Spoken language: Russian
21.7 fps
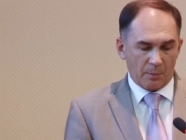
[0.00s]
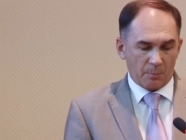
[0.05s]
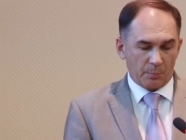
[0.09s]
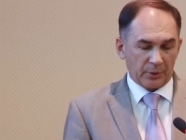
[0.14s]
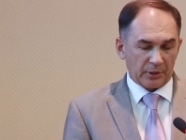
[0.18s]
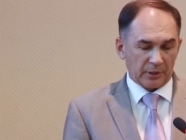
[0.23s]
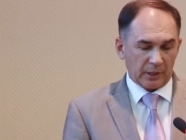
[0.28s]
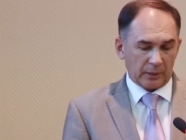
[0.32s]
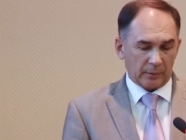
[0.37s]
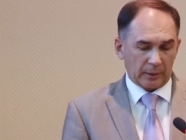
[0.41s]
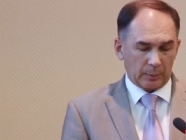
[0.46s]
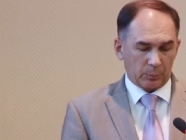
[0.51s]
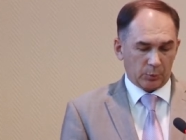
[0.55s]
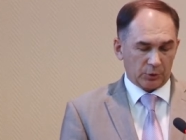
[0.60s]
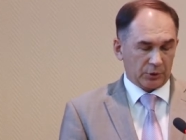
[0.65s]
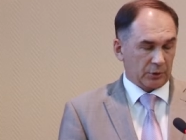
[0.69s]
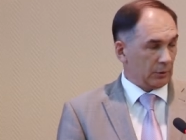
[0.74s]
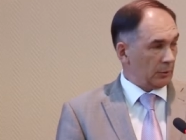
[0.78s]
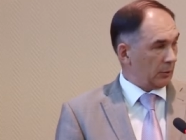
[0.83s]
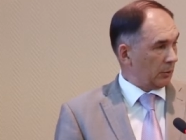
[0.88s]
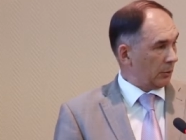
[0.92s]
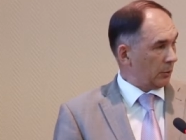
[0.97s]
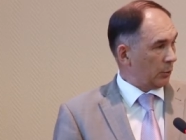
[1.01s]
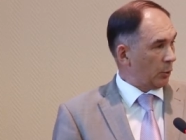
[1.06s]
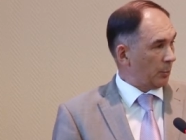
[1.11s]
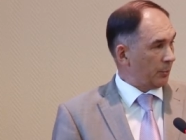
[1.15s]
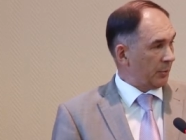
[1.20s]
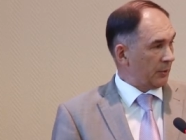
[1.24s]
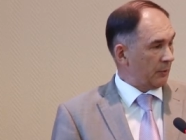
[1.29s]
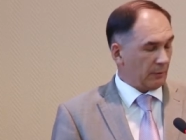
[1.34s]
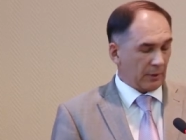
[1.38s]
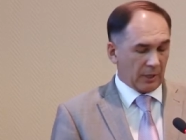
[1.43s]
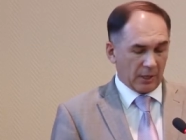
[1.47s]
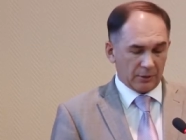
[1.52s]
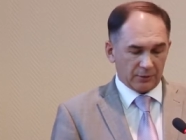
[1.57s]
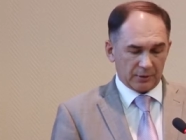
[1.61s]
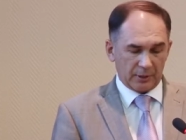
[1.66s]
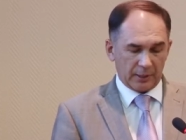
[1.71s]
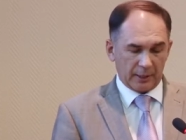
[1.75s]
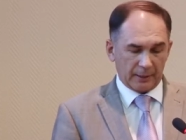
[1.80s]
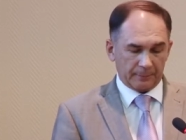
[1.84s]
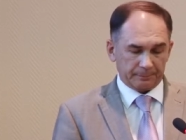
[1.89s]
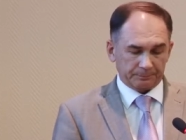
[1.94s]
Председатель рабочей группы
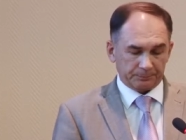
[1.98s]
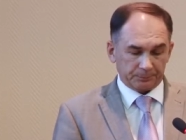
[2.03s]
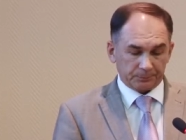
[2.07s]
являюсь я.